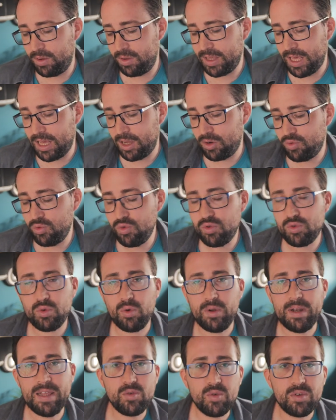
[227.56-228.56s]
Il y a juste
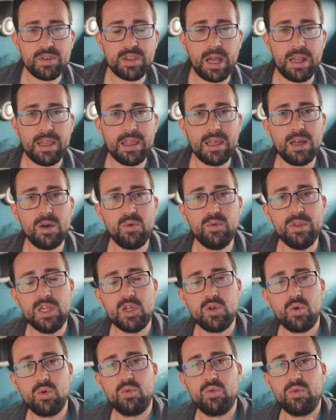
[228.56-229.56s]
les Australiens ou des
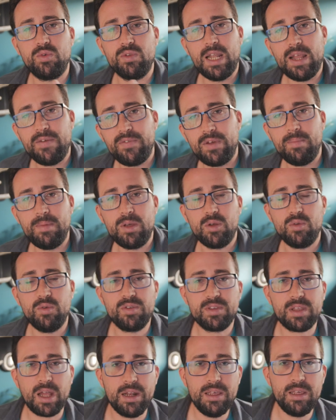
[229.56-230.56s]
gens qui ont de la famille en
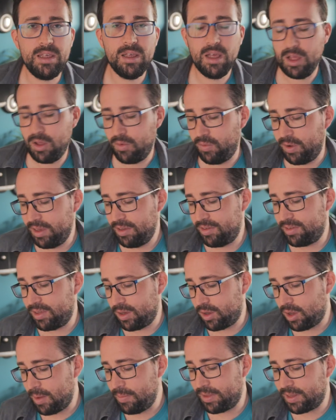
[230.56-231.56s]
Australie. Vous voyez,
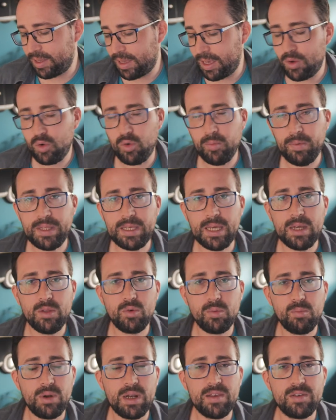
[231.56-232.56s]
c'est quand même très compliqué.
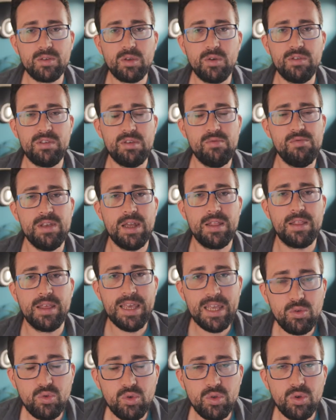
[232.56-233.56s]
Donc pour l'instant, si vous êtes
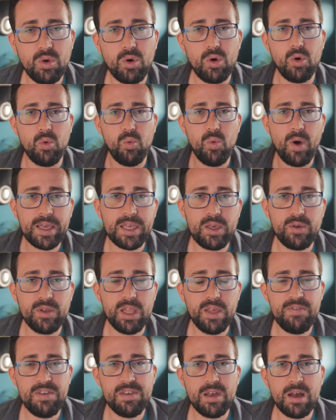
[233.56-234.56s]
étudiant Working
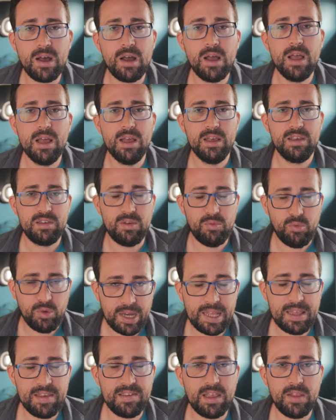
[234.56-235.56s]
des Visa, si vous
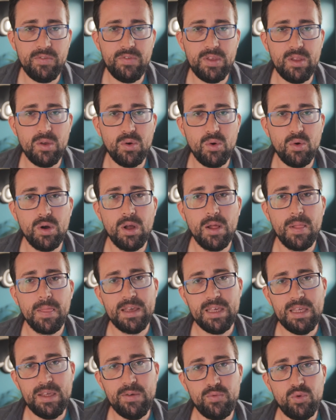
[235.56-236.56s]
regardez cette vidéo,
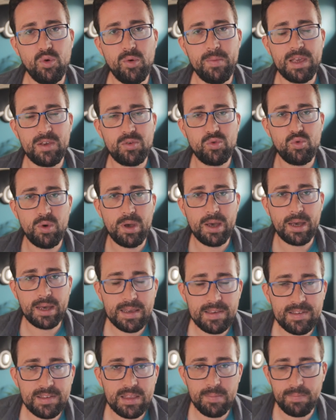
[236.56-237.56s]
il faut bien sûr
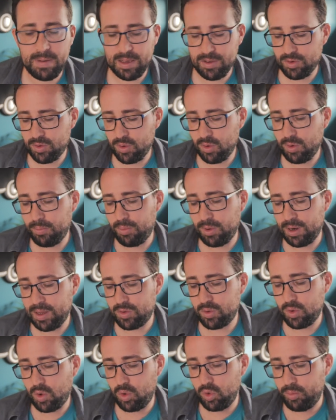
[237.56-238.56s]
rester patient. Pour
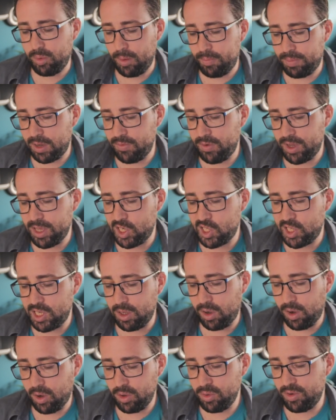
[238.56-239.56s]
l'instant, on ne peut pas
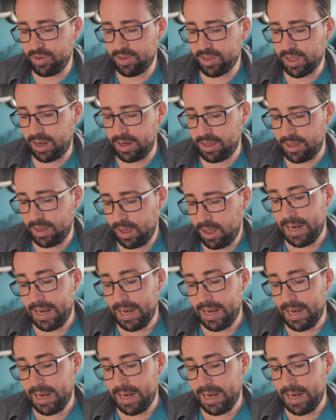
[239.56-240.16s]
voyager en Australie.